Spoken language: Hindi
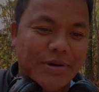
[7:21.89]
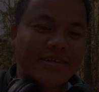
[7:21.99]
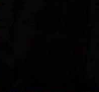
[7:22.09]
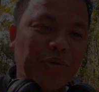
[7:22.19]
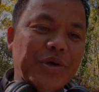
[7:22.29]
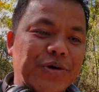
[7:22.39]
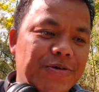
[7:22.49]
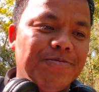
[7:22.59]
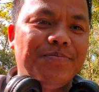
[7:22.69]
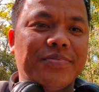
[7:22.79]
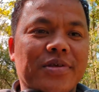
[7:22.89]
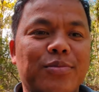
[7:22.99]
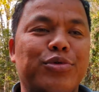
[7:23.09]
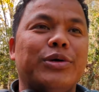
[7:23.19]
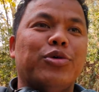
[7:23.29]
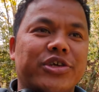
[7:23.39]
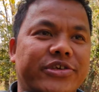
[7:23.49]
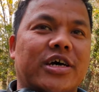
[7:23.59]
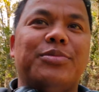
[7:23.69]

बस जो भी हो मुझे बहुत अच्छा